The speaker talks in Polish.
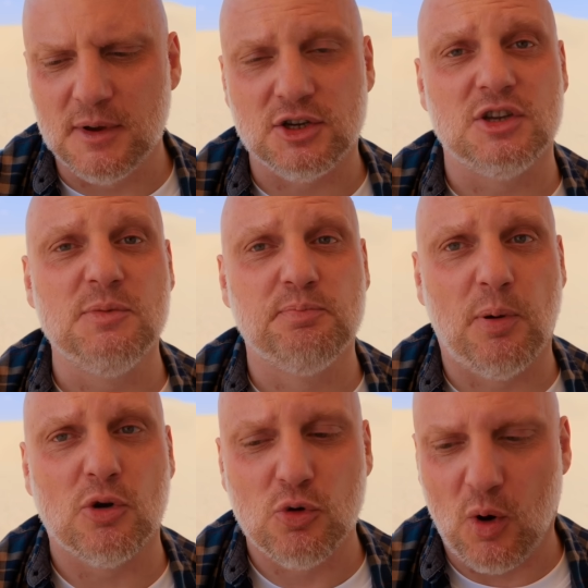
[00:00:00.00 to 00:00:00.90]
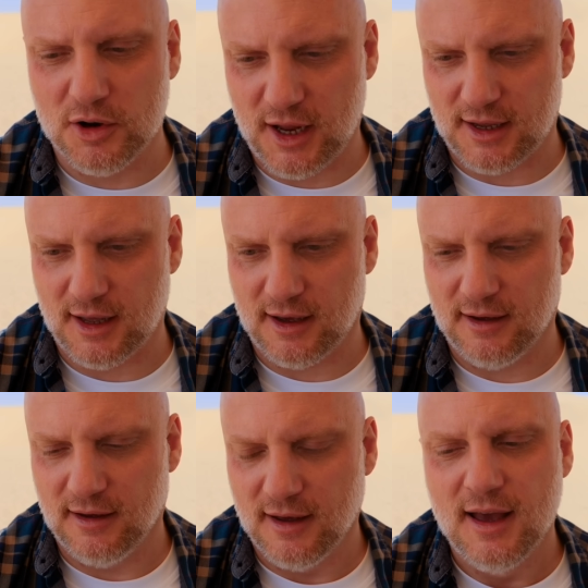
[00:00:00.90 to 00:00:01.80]
myśli, pochłonie
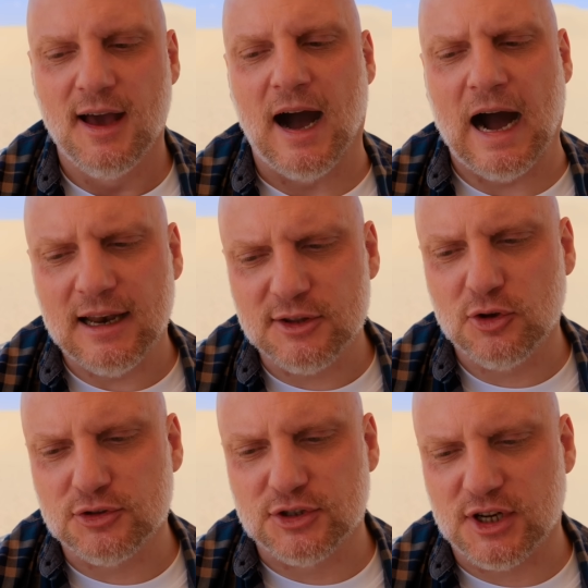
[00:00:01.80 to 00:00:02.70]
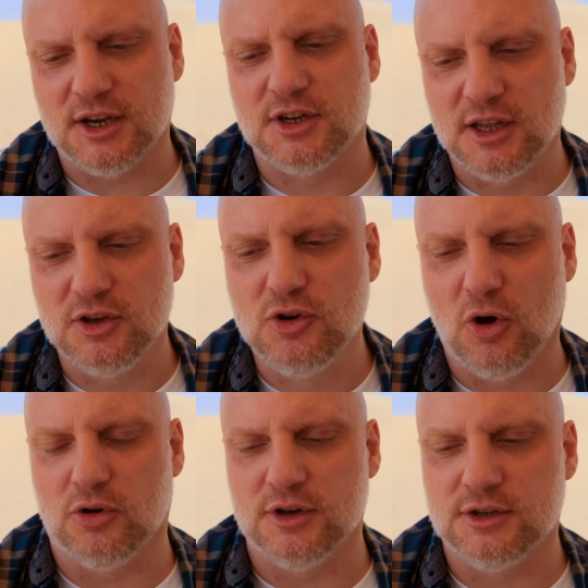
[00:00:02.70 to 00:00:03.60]
je, ale dostrzeże ich
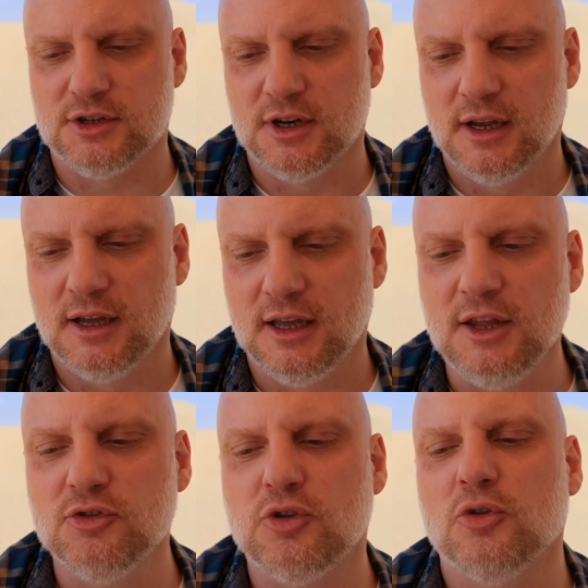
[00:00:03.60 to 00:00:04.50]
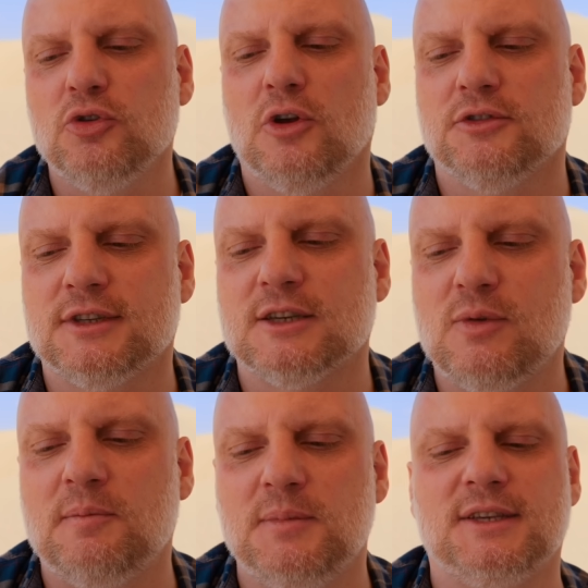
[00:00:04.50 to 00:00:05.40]
gorycz, intonując z
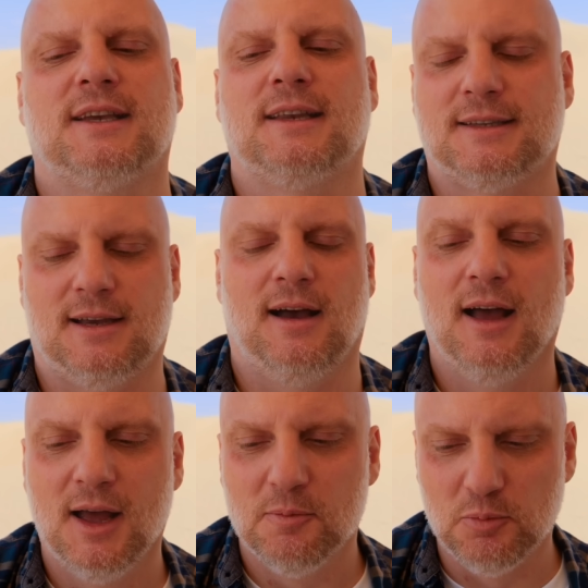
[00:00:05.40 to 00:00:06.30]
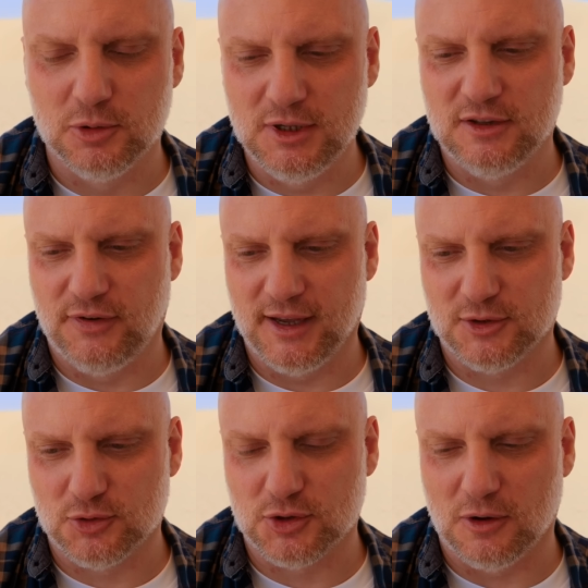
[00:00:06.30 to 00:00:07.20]
głębi serca modlitwę
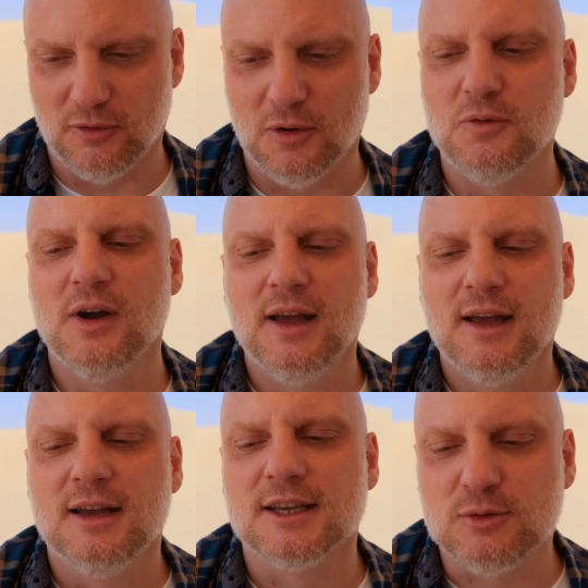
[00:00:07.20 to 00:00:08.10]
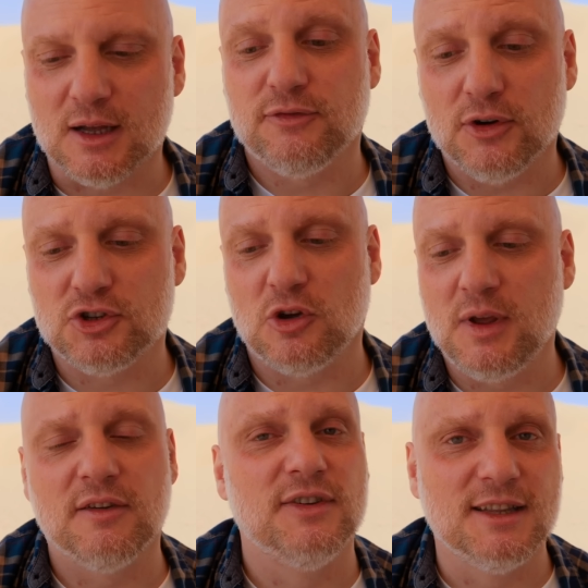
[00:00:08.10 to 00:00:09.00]
Jezusową, z łatwością
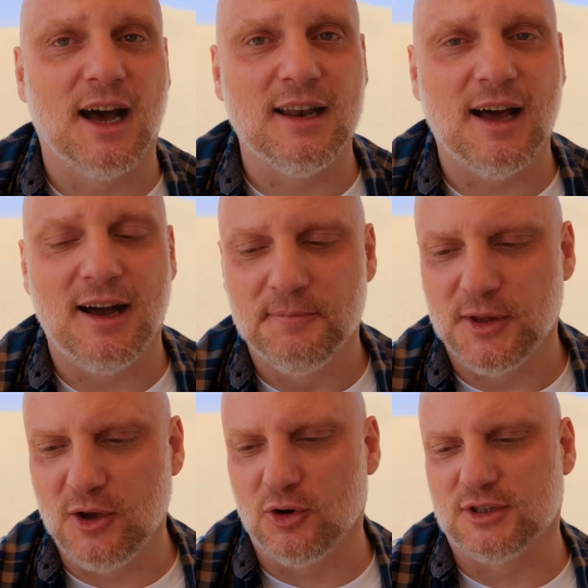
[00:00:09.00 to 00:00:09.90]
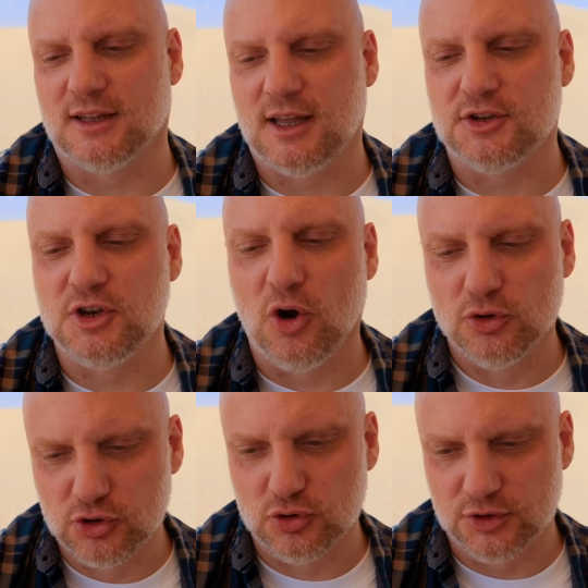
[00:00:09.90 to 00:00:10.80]
je wydala i ostatecznie
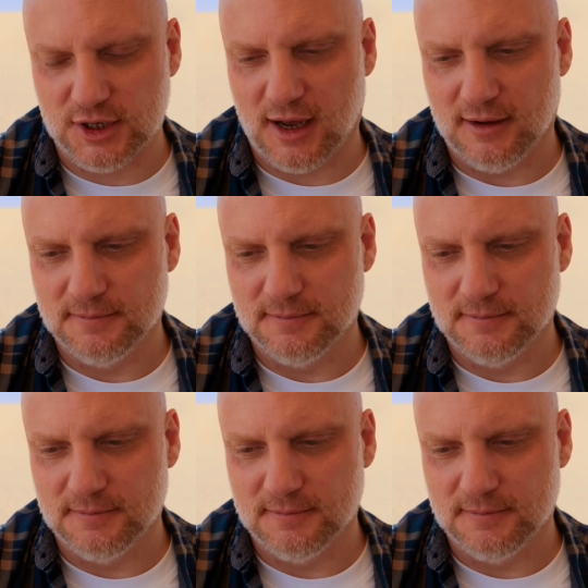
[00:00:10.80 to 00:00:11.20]
odrzuca.